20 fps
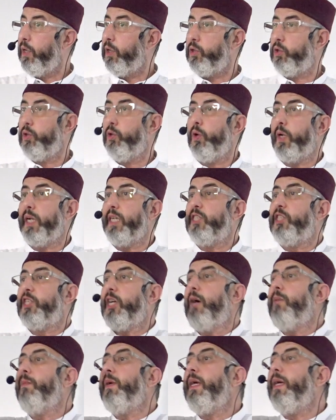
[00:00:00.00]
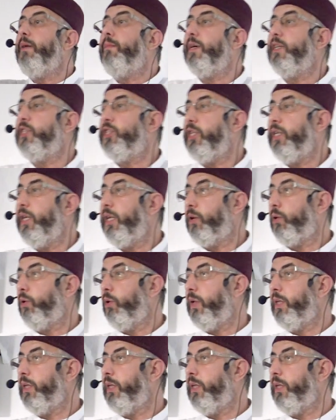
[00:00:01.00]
je n'aurais jamais imaginé que